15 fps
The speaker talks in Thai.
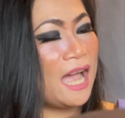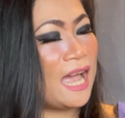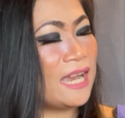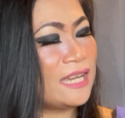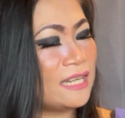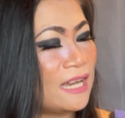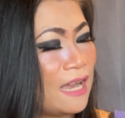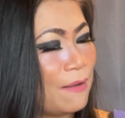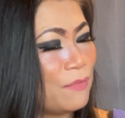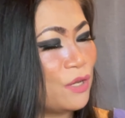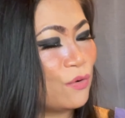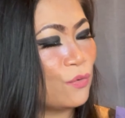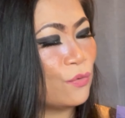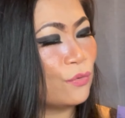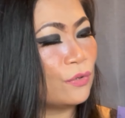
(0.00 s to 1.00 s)
มาให้นะคะมี
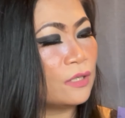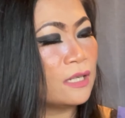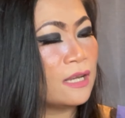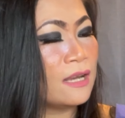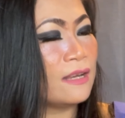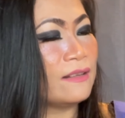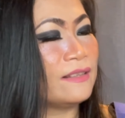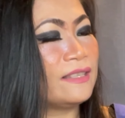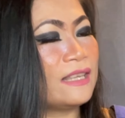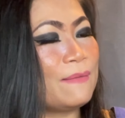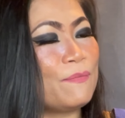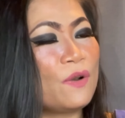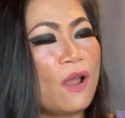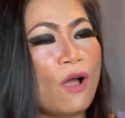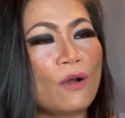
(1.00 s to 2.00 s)
ถุง
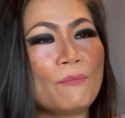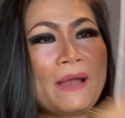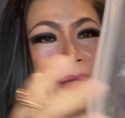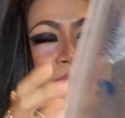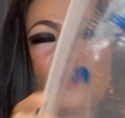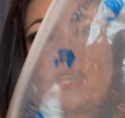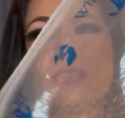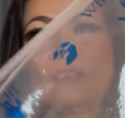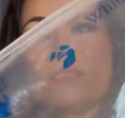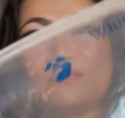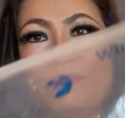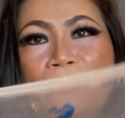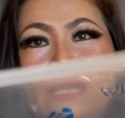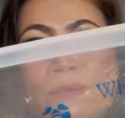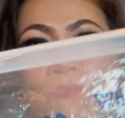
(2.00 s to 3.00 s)
ซิปล็อก แบบนี้ก็
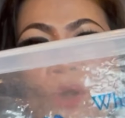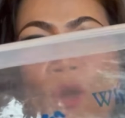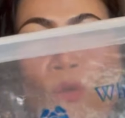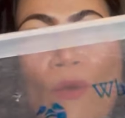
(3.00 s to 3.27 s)
จะเป็นบ